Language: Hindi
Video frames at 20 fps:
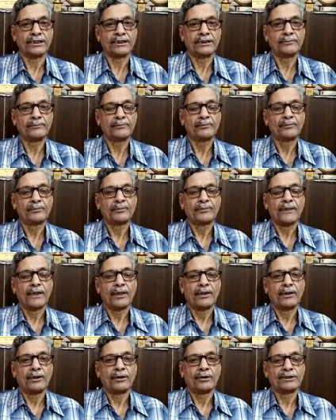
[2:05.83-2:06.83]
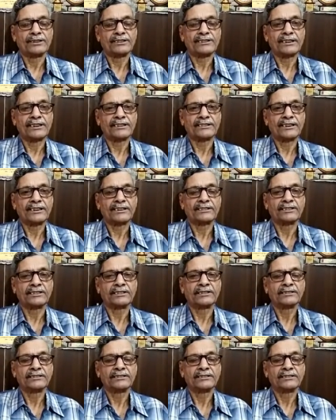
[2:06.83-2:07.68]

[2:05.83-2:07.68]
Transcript: है और इसके अतिरिक्त